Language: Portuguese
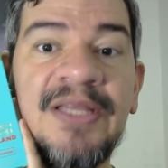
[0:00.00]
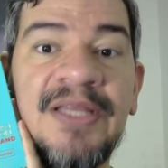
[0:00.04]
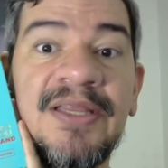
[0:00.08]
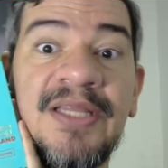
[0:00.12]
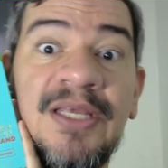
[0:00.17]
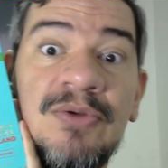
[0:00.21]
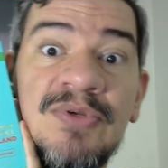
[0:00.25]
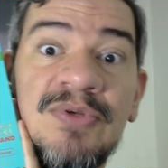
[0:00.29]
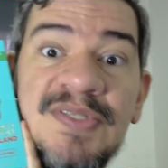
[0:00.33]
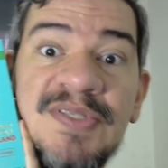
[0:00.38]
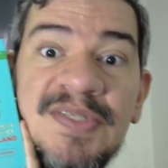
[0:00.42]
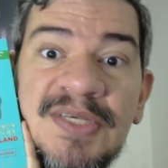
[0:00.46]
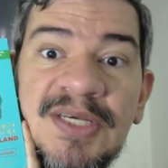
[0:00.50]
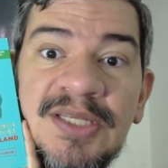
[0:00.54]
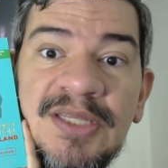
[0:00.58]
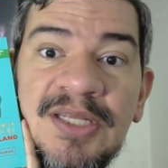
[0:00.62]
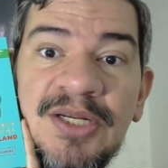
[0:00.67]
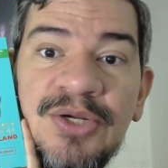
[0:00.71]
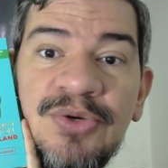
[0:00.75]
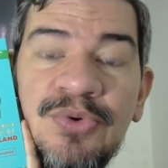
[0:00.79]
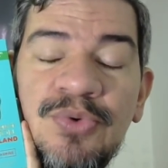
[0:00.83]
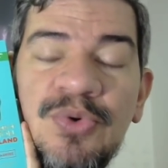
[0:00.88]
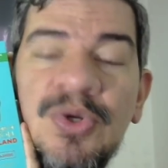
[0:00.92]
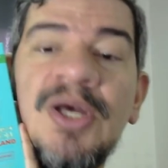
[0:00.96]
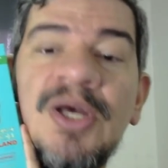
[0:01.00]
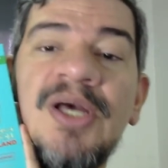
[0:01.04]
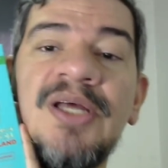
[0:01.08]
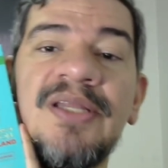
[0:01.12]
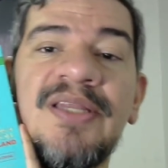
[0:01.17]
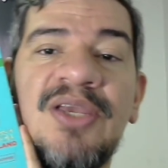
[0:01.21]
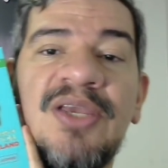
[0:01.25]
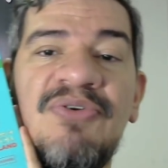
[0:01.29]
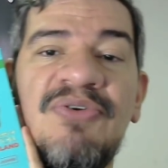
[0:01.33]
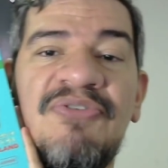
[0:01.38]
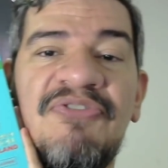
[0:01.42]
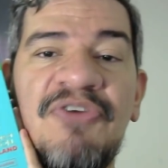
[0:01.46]
Tem o cítrico,
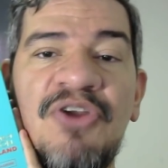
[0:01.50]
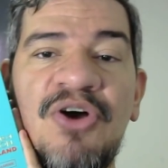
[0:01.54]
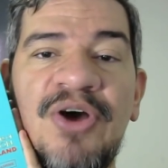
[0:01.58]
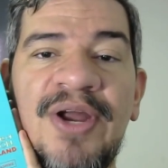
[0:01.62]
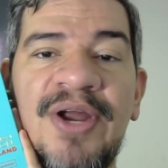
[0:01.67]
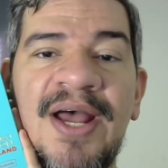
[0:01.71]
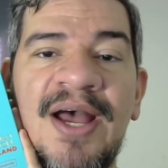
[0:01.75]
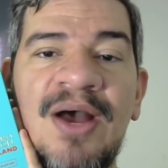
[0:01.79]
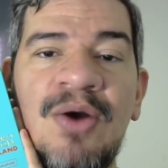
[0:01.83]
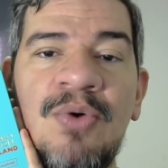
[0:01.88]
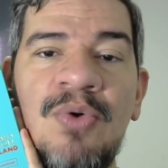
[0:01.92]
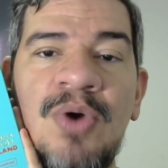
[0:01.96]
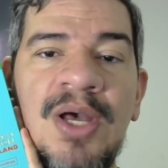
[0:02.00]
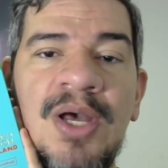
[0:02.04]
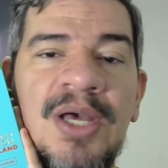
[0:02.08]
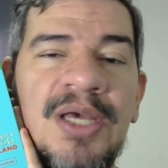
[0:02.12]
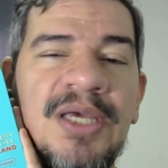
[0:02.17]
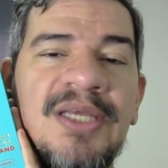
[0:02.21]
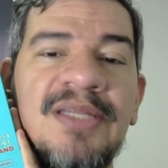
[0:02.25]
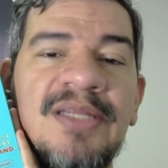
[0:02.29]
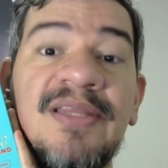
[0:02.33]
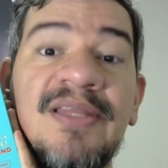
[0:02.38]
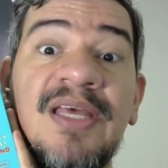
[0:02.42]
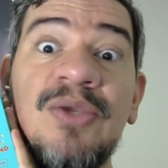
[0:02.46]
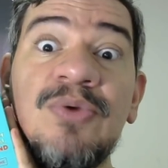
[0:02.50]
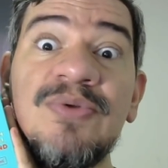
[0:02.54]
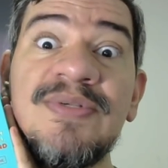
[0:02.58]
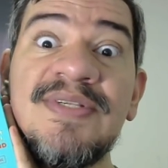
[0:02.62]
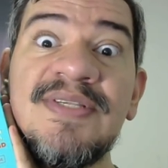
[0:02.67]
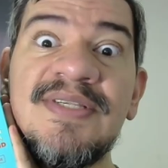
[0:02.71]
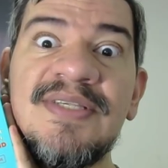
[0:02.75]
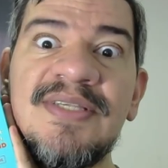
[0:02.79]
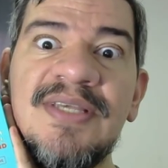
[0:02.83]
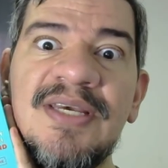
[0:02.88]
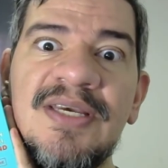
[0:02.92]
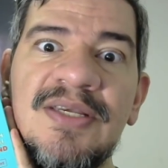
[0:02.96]
tem o floral e tem o
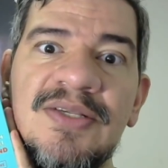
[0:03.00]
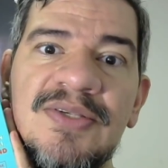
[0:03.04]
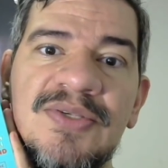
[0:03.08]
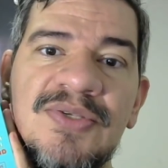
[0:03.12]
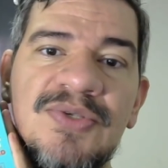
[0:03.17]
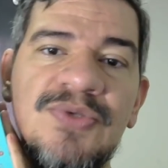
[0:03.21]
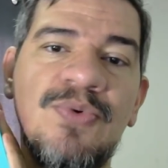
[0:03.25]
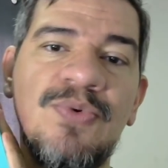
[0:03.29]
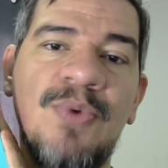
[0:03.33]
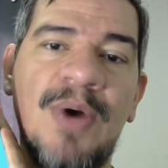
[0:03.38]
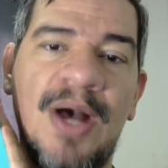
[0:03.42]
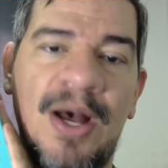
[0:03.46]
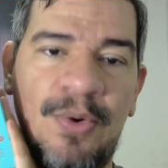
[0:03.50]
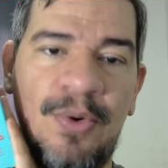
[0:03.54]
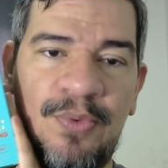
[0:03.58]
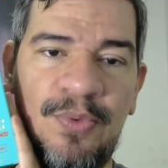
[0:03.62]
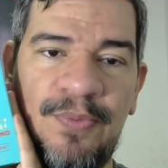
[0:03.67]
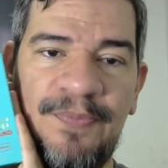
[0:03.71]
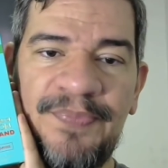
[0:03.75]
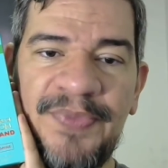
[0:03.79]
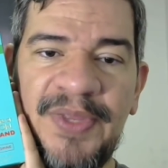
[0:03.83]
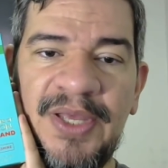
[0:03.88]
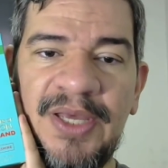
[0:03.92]
sensual.